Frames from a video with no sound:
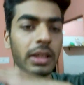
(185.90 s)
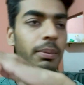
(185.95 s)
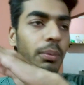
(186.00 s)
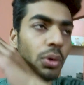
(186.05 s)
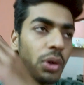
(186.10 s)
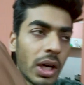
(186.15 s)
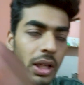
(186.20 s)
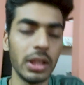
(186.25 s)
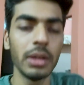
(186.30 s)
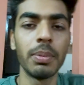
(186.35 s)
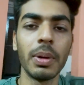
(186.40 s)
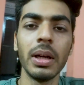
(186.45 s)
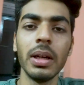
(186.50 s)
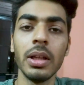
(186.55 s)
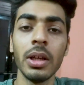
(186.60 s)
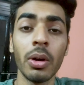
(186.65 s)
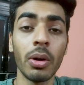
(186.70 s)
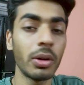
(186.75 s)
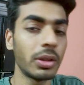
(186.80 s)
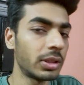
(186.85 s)
ये बुक आधी पढ़
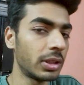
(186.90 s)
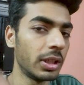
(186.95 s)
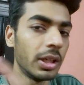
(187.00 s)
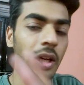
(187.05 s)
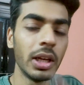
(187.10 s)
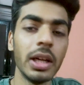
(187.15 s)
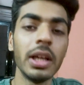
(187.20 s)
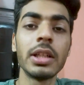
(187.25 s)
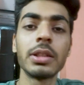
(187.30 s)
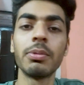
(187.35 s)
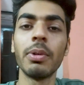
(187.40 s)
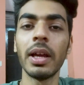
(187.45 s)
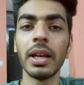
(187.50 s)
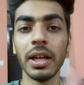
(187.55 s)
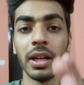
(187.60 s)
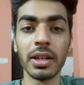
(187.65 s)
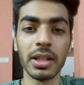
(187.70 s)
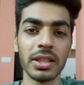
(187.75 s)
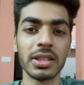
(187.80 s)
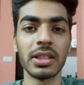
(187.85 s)
लिया और इट्स रियली इट्स वेरी
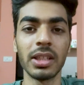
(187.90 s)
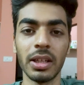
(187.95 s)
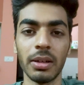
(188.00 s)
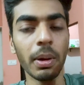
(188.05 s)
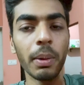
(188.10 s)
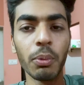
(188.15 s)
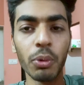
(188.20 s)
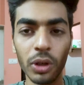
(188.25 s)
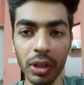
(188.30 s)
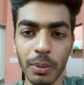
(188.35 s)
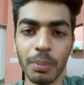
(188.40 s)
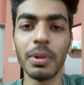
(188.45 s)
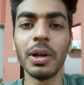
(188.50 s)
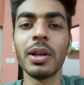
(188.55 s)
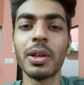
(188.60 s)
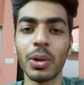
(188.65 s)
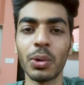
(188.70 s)
इंटरेस्टिंग मैं पूरी कंप्लीट